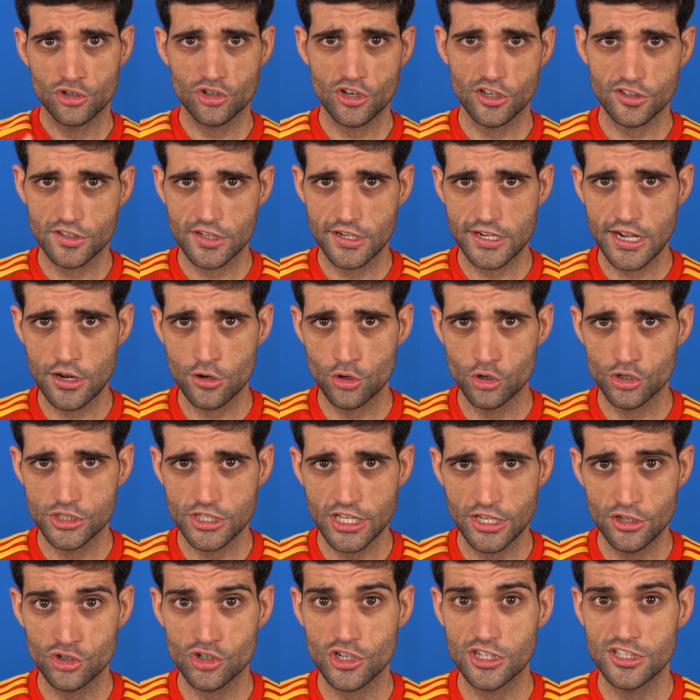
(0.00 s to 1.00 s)
Não esqueça de clicar no
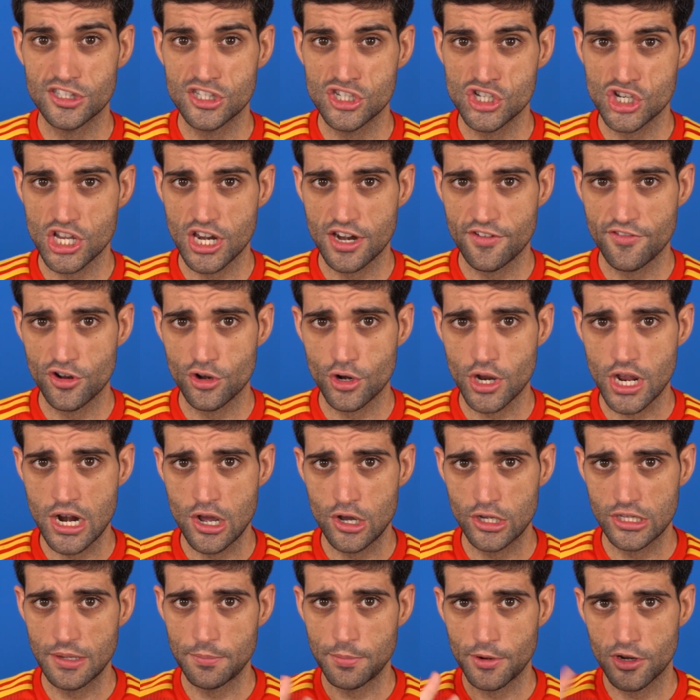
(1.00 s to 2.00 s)
gostei, não esqueça de se inscrever no
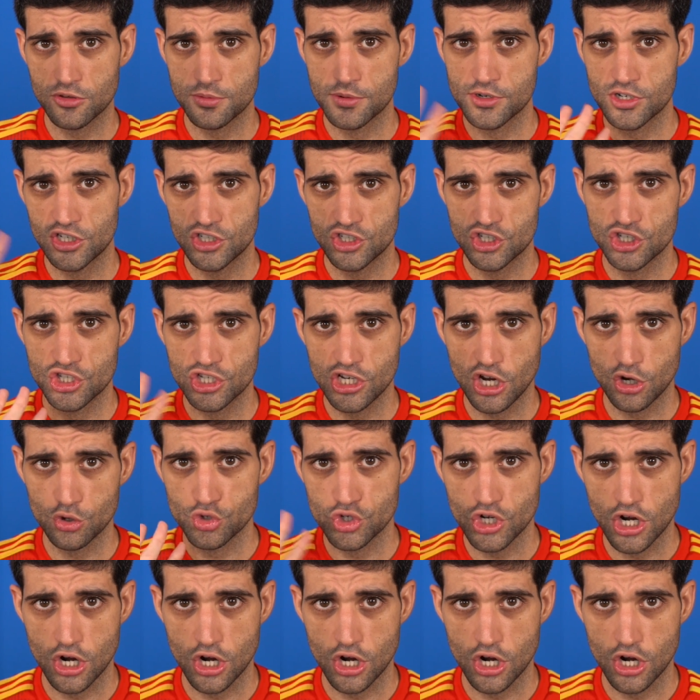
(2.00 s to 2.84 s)
canal. Até a próxima, gente. Tchau,